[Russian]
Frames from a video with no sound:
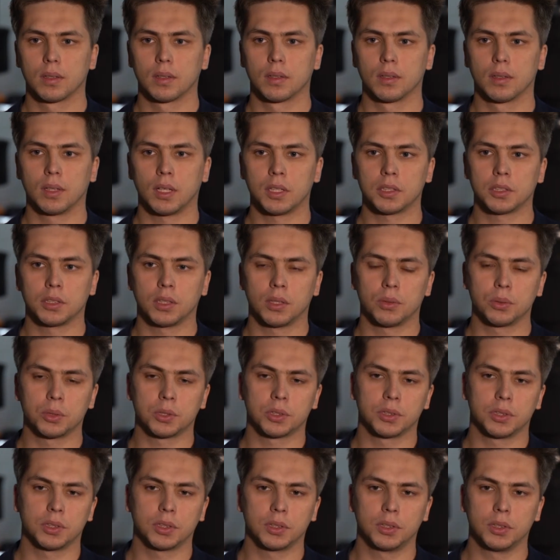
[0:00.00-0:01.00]
Наш
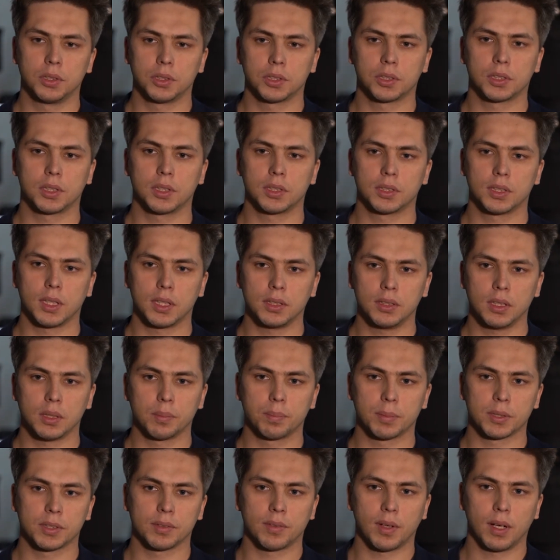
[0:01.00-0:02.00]
научно-технический задел
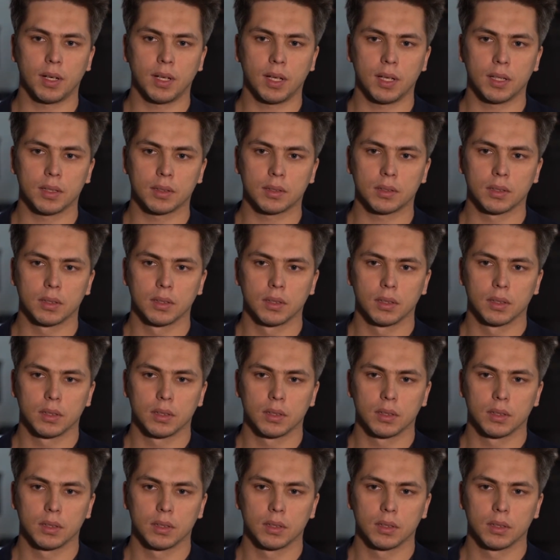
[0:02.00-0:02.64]
позволяет